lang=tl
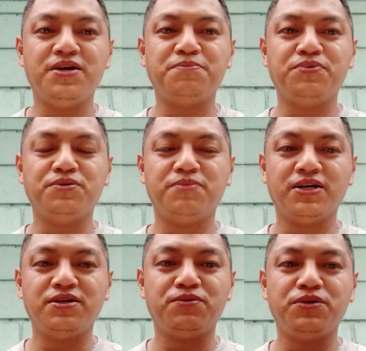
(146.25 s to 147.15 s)
Yan po yung
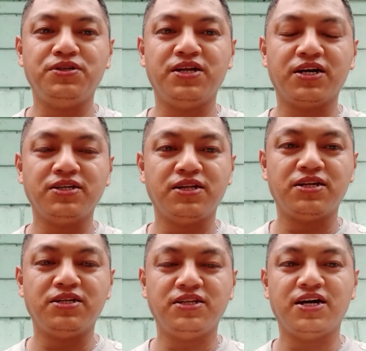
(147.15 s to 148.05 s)
magandang word na
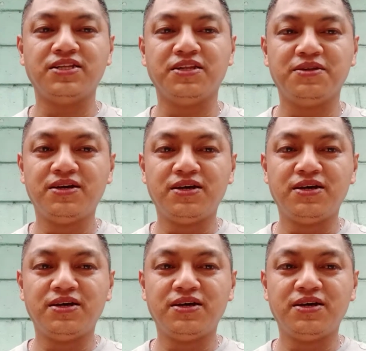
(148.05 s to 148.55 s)
narinig natin